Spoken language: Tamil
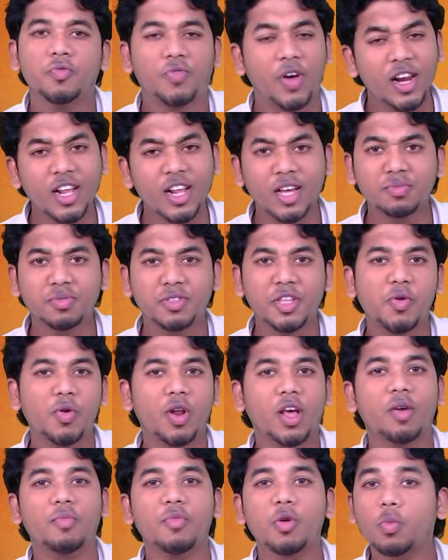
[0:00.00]
வெல்கம் சினி
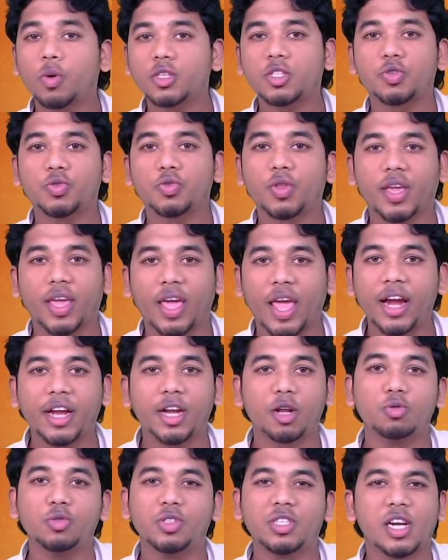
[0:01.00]
உலகம் யூவர்ஸ் டு த கே
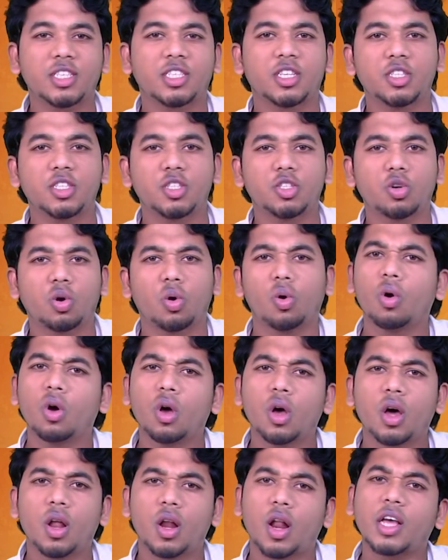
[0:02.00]
டவுன் ஜங்ஷன் ஷோ
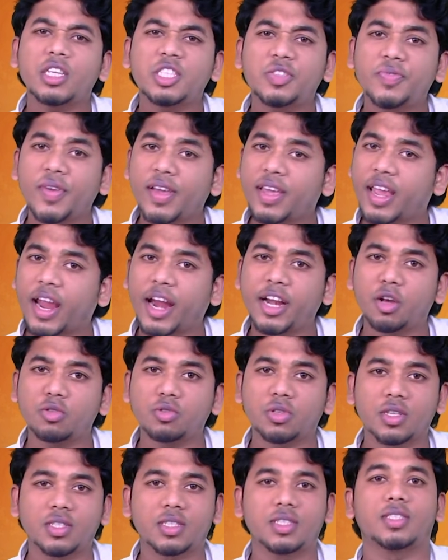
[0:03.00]
லாஸ்ட் வீக் கே டவுன்
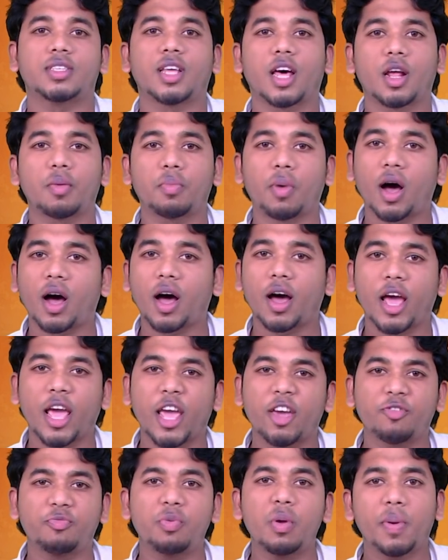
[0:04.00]
ஜங்ஷன் சார்பாக
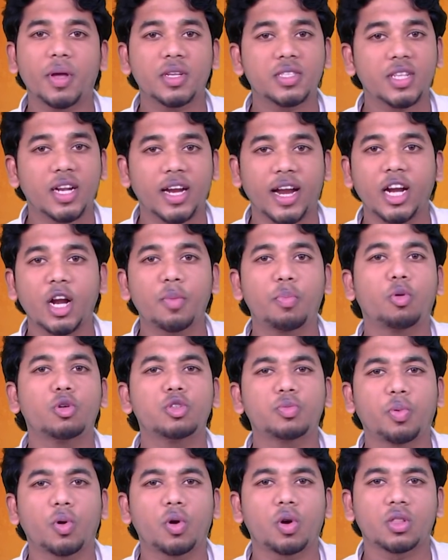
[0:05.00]
எஃபி பேஜில் என்ன
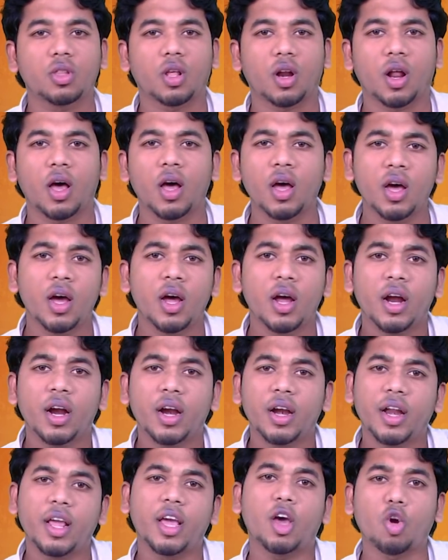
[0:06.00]
போஸ்ட் போட்டிருந்தோன்னா
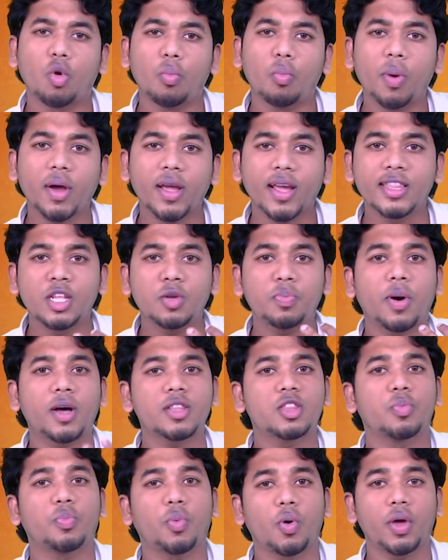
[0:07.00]
நீங்கள் ரொம்ப
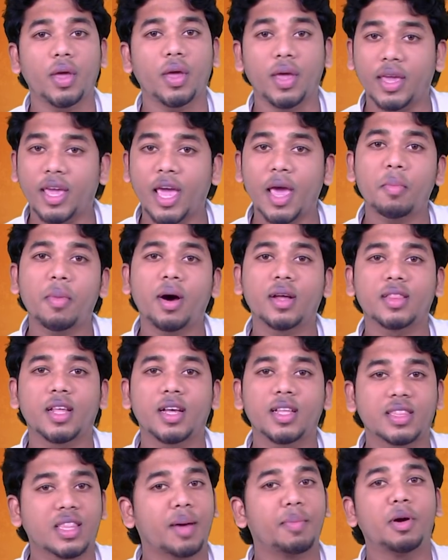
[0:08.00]
எதிர்பார்த்து போய் ஏமாந்த
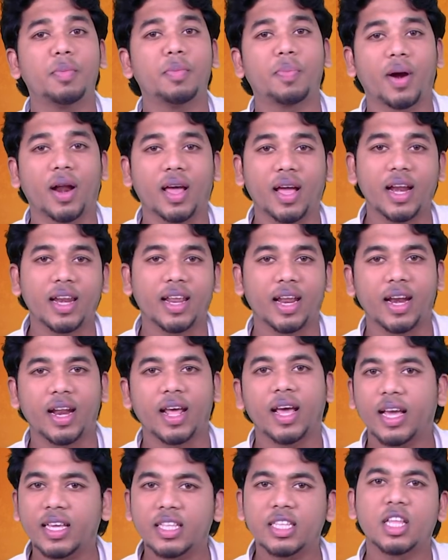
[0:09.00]
தமிழ் படங்கள்
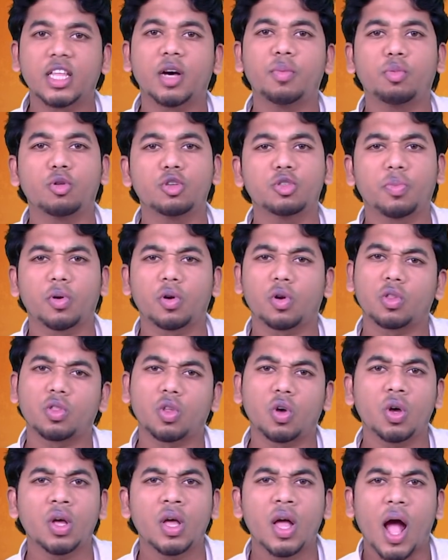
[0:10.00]
என்ன இதுதான் போஸ்ட்
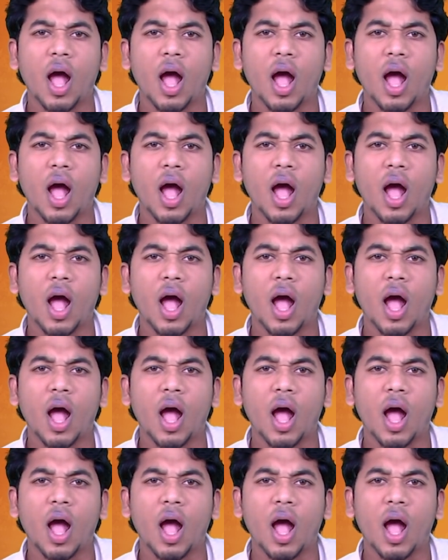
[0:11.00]
போட்டிருந்தோம்